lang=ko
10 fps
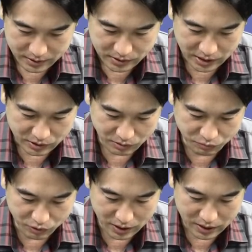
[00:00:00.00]
자,
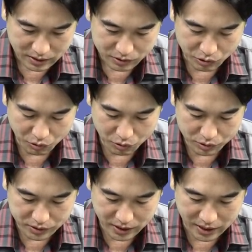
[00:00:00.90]
정부가
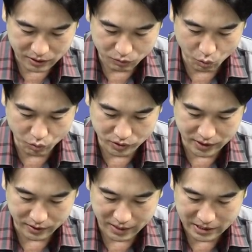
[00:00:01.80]
전월세 가격
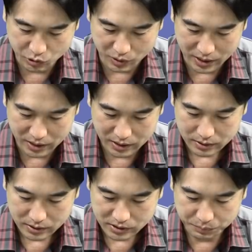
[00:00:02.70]
통제 가시화
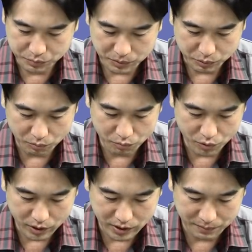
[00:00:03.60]
직접
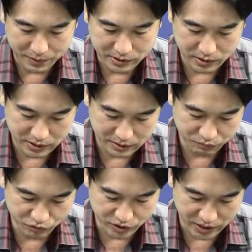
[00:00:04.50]
손보겠다는 발상이
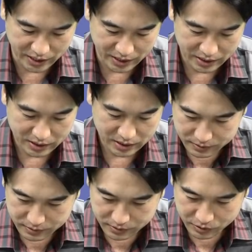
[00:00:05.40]
문제.
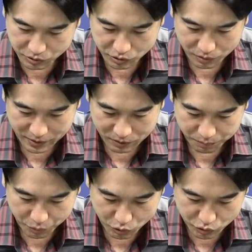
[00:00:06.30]
이거죠.
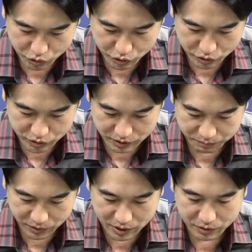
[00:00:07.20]
바로 표준
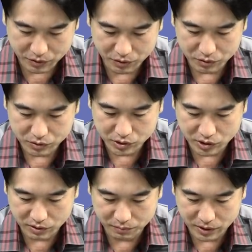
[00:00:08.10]
임대료
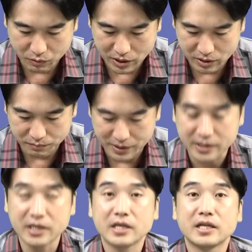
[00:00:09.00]
정의 및 관련
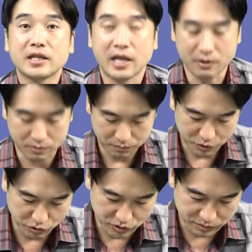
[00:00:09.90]
발의 내용.
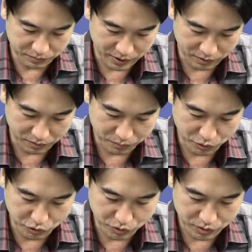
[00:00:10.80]
표준 임대료.
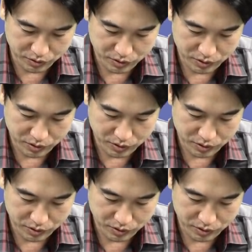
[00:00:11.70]
표준.